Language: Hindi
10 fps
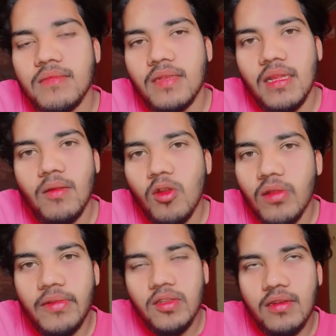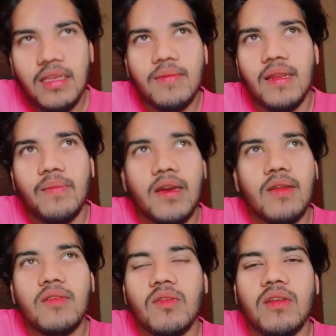मतलब लॉन्ग वीडियो नहीं बना पा
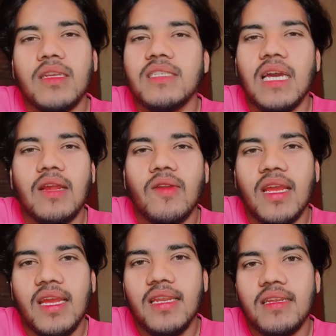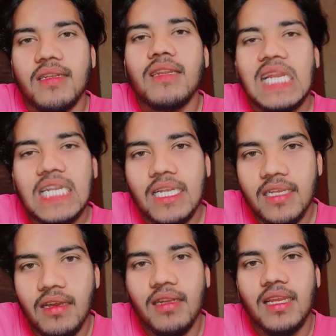रहा हूँ क्योंकि कहीं जाना होना है नहीं डेली
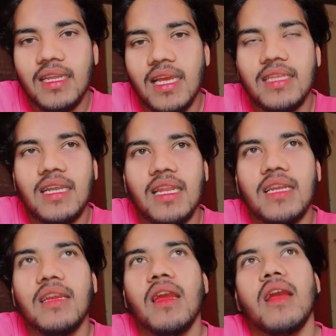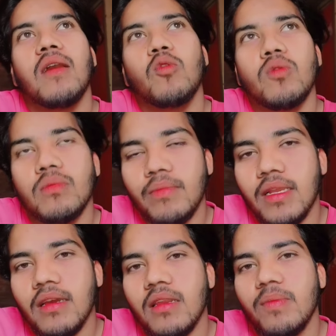डेली घर का क्या दिखाना कि वो
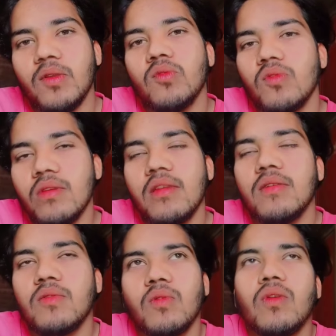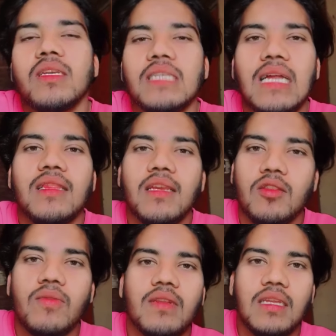मैं घर ही पे हूँ ये हूँ कहीं जाते हैं
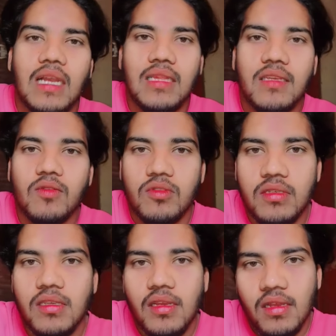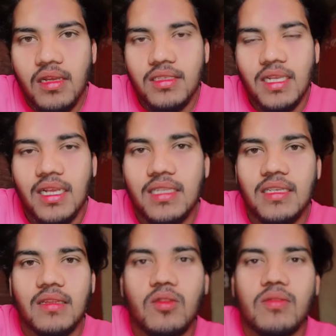तो फिर दिखाते हैं कुछ अच्छा
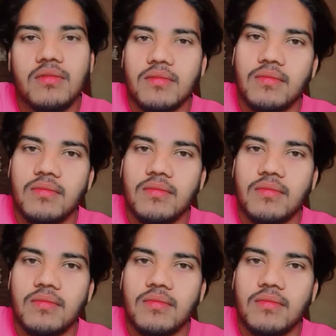खासा तो